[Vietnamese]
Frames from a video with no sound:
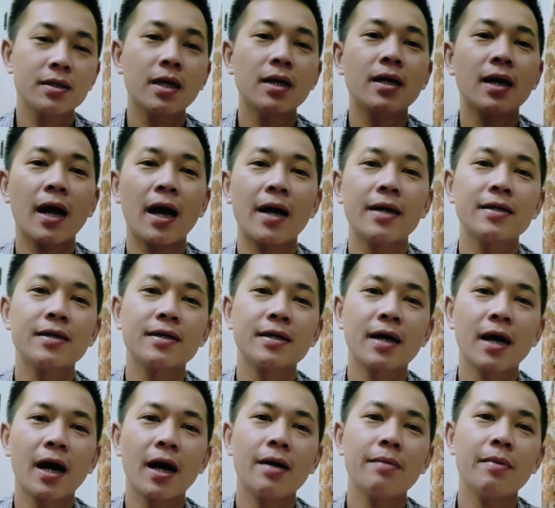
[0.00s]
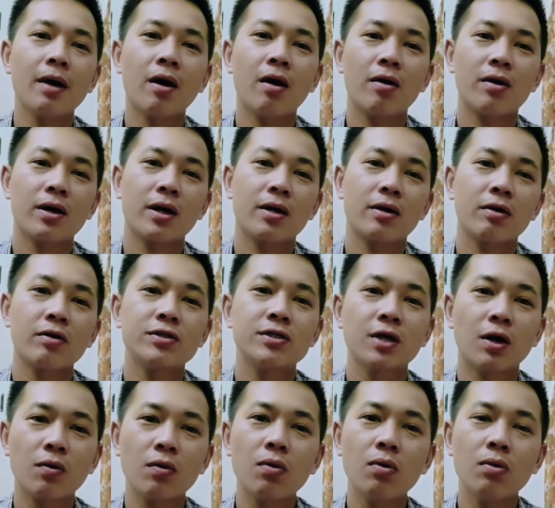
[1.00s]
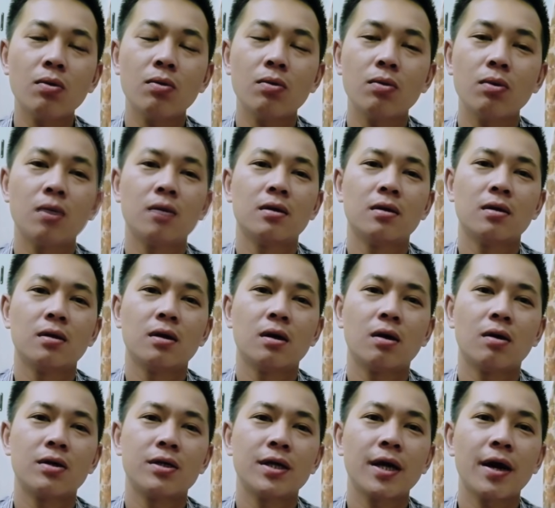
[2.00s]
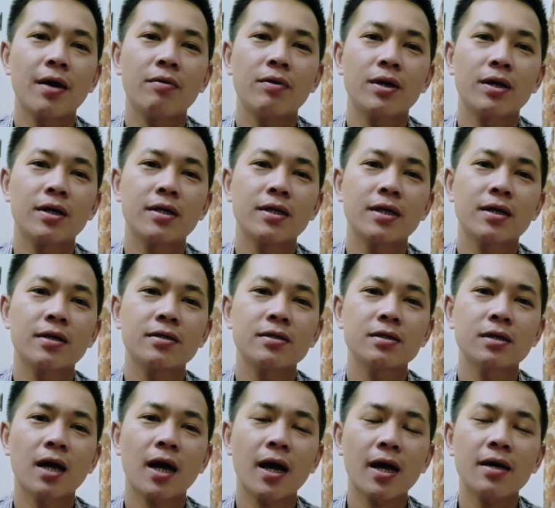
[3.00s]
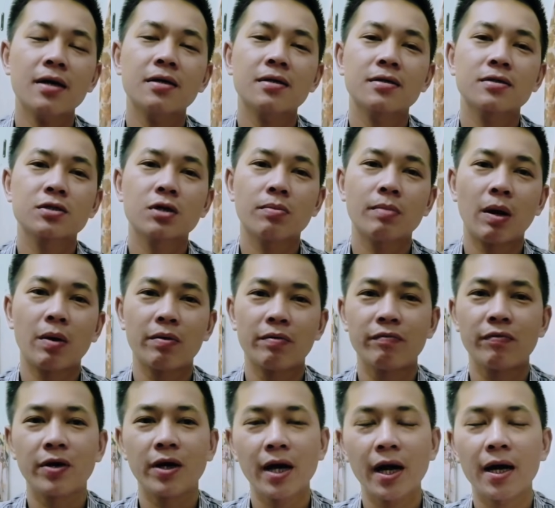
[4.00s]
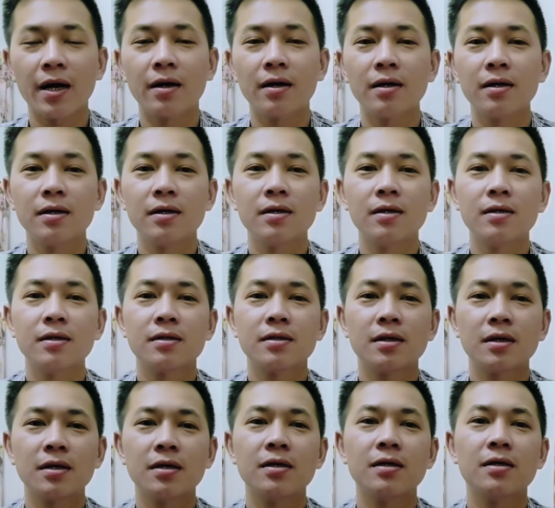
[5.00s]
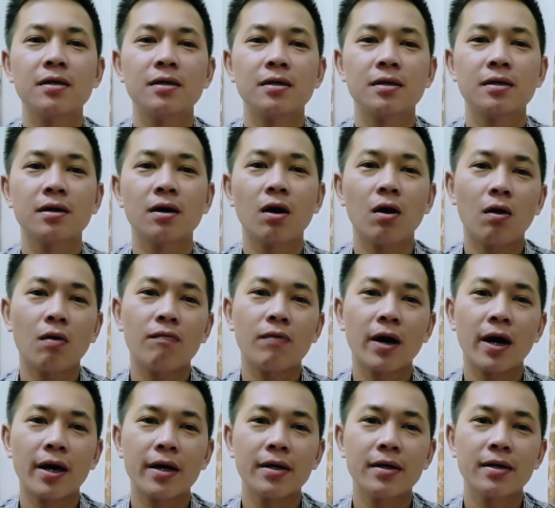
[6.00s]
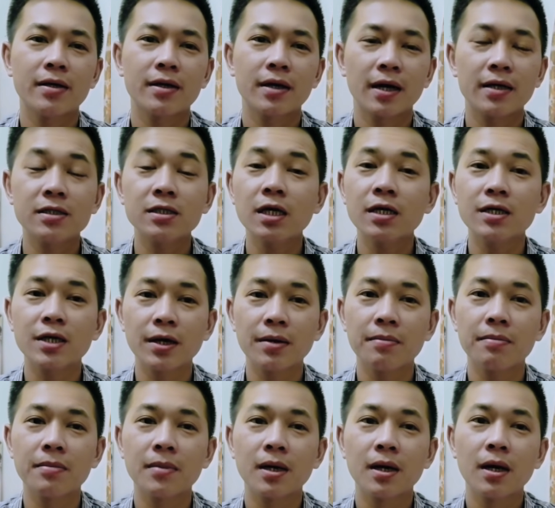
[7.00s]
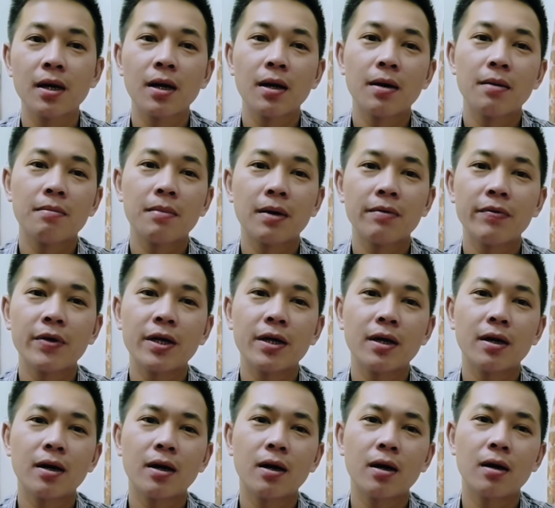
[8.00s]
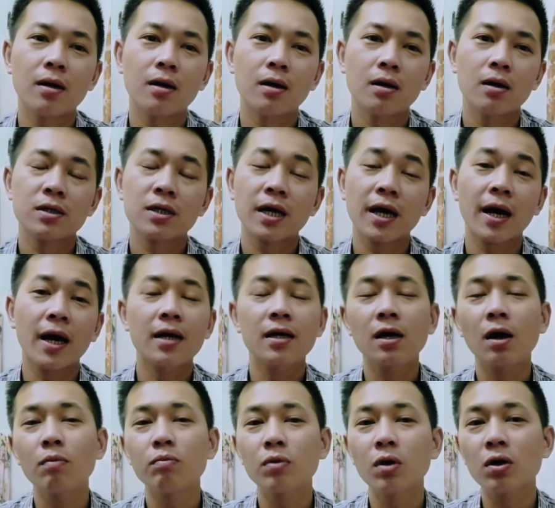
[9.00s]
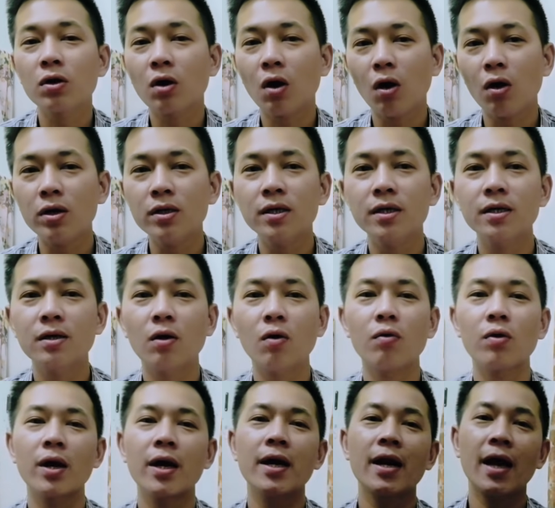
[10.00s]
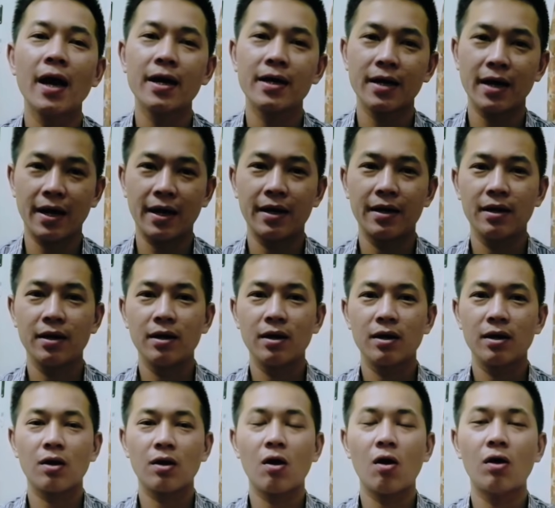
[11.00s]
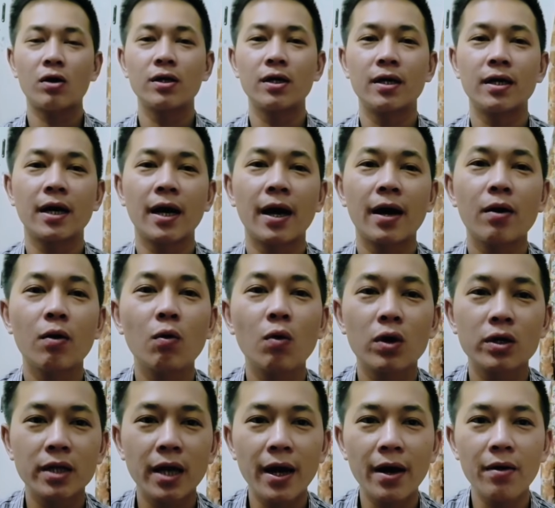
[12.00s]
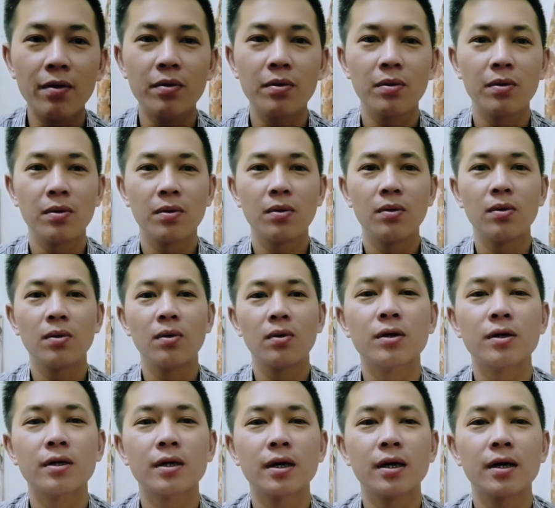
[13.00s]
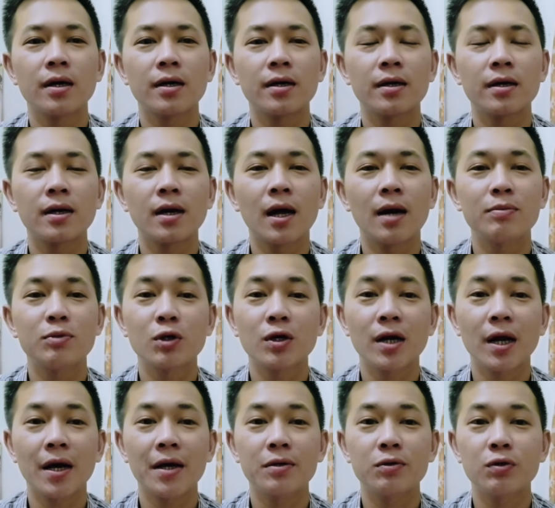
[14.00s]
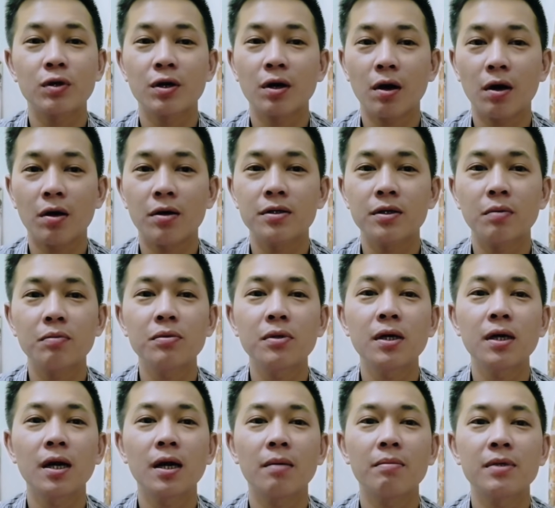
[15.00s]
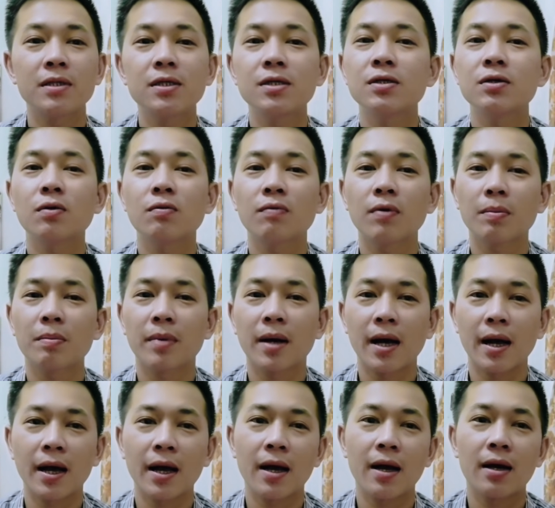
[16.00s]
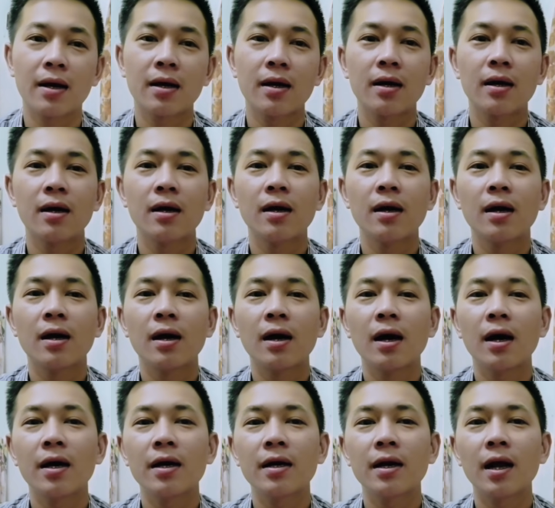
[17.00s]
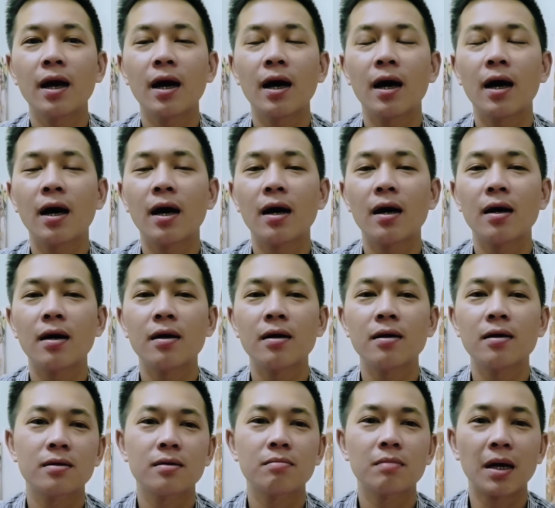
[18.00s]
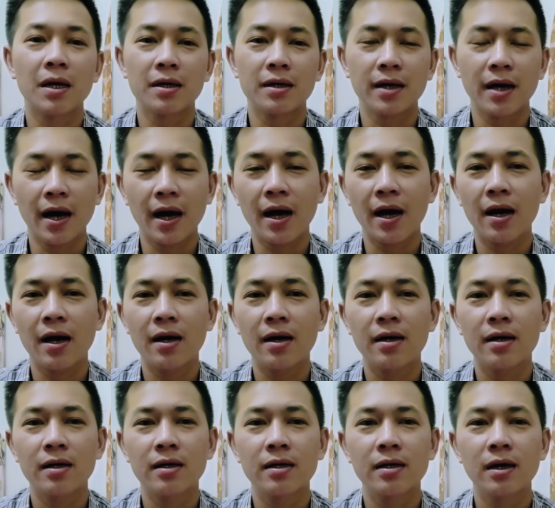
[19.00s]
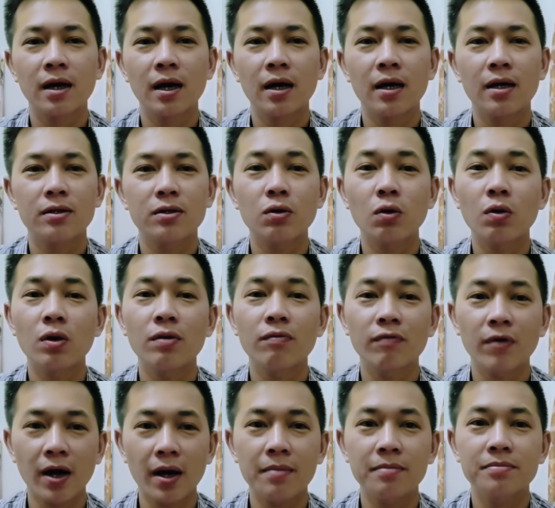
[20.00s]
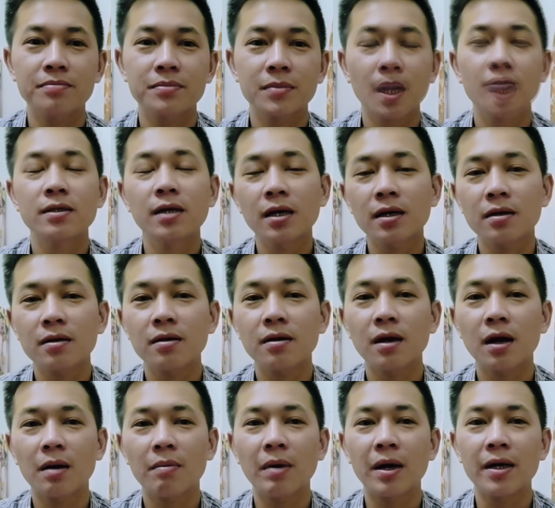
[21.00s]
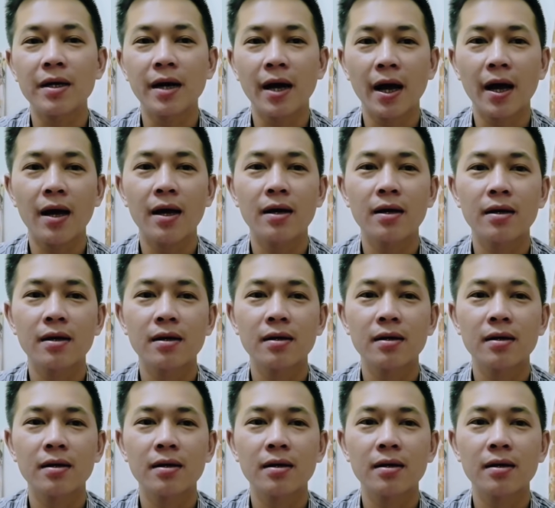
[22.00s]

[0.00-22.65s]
tất cả những cái mà họ là nói xấu họ gieo những cái tiếng ác cho bà Nguyễn Phương Hằng thì họ phải gánh trách nhiệm bởi vì uh, những kẻ ăn không đó có những cái cô Đê Lan này còn những kẻ hùa theo rồi à, làm chuyện này chuyện nọ giống như là Michio Phạm Ngà hay là Bảy Gà hay là Tony Phạm nhất là Bảy Gà